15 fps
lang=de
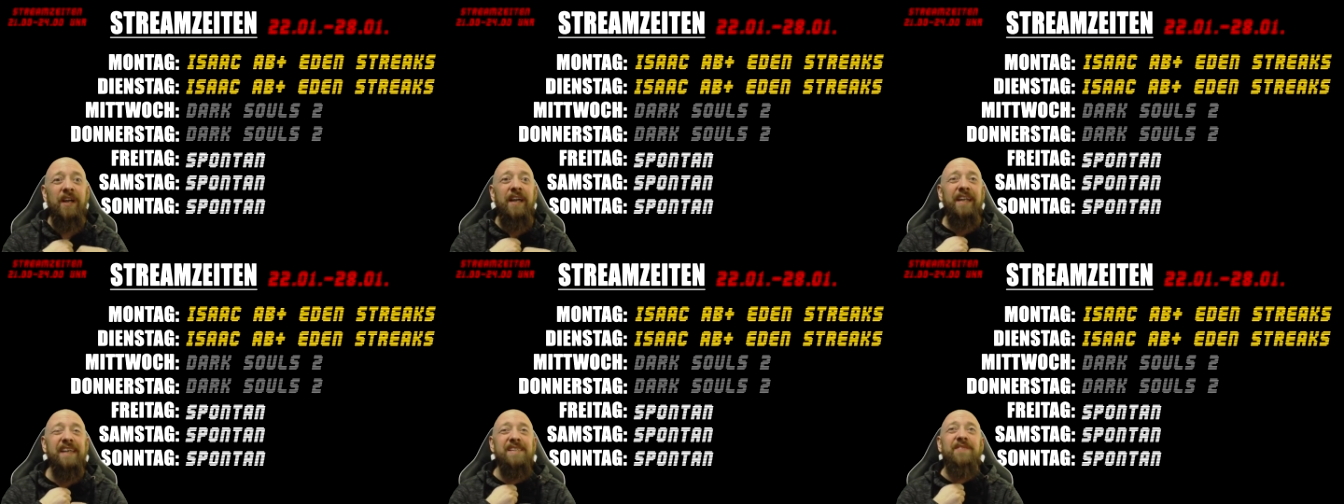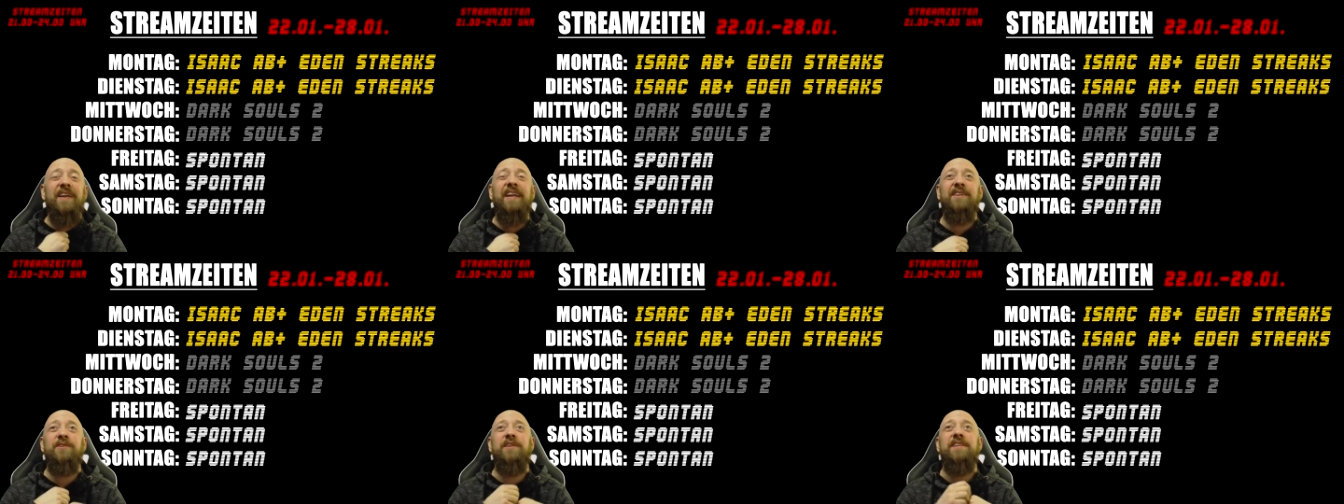Das war
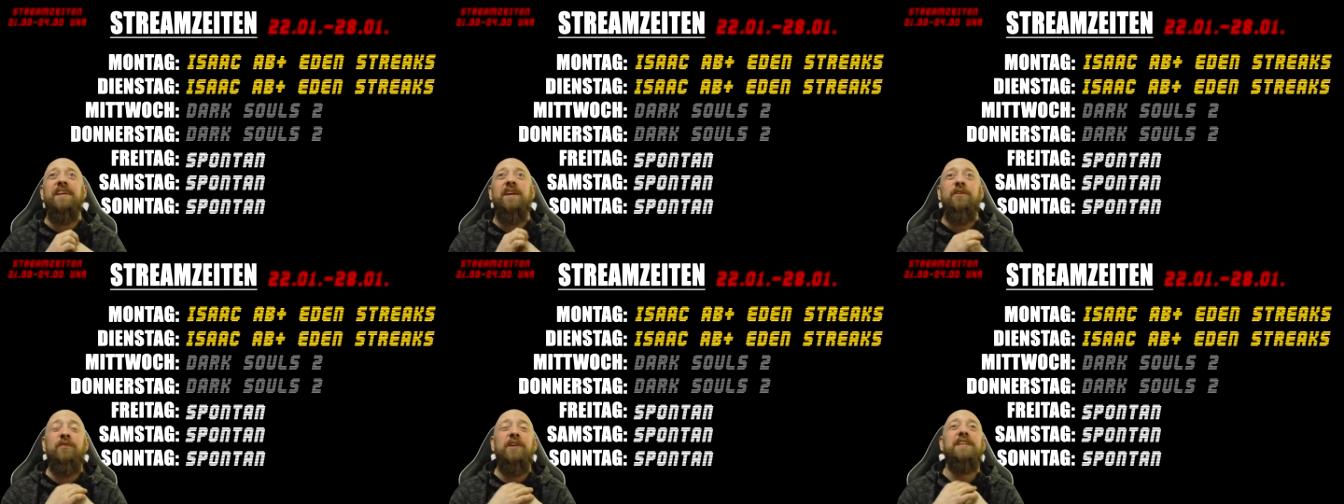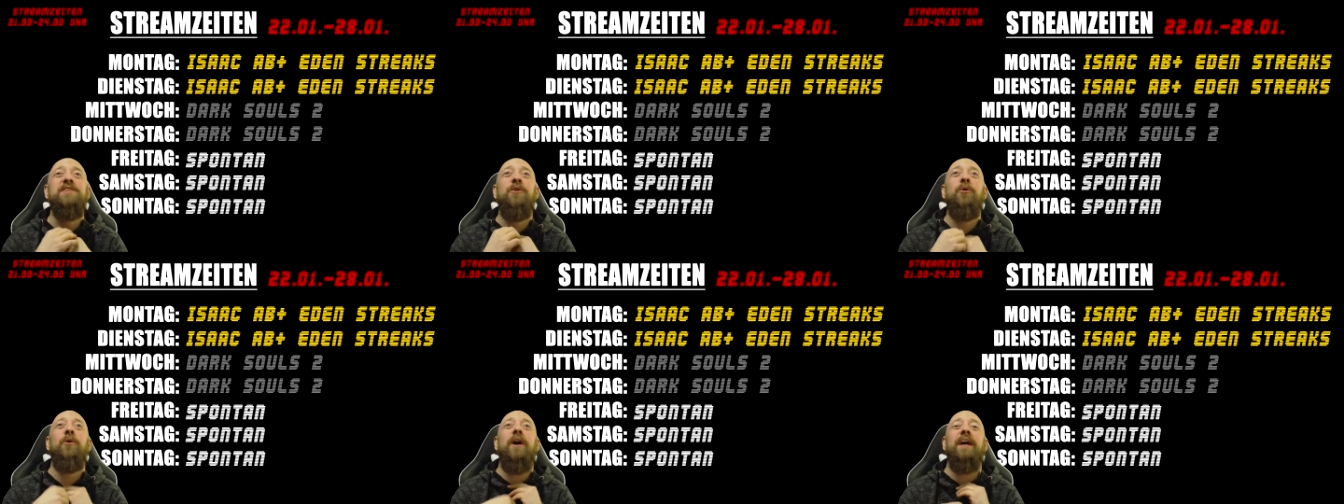natürlich viel zu
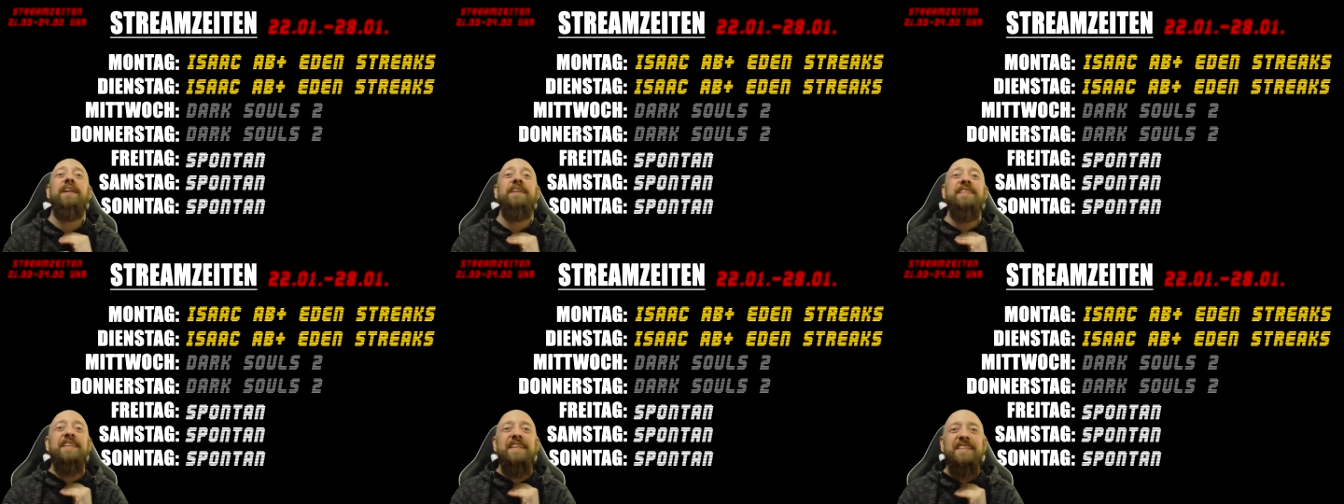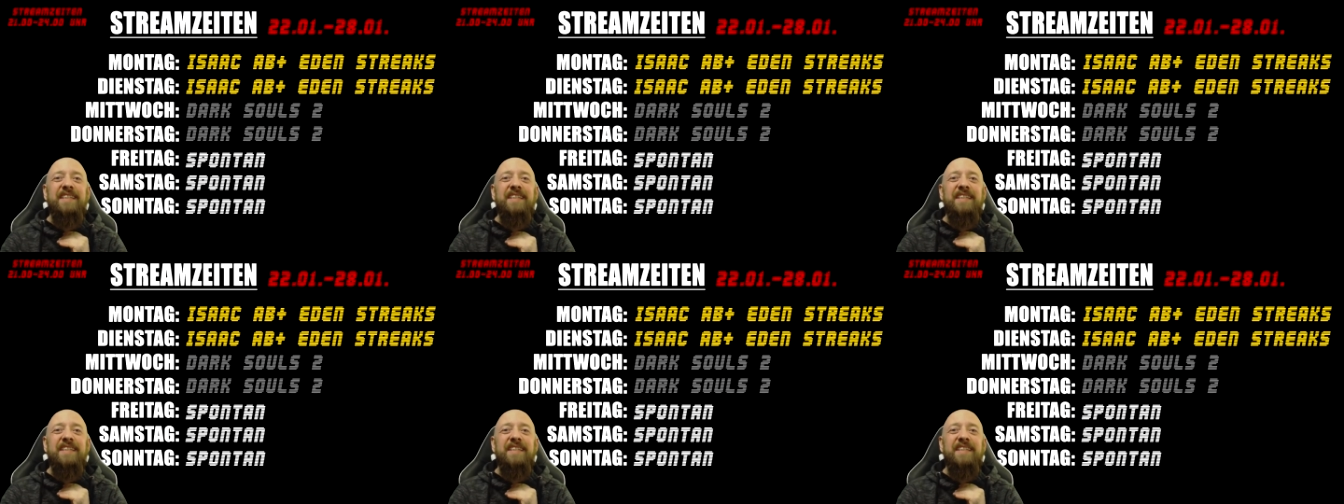hoch angesetzt.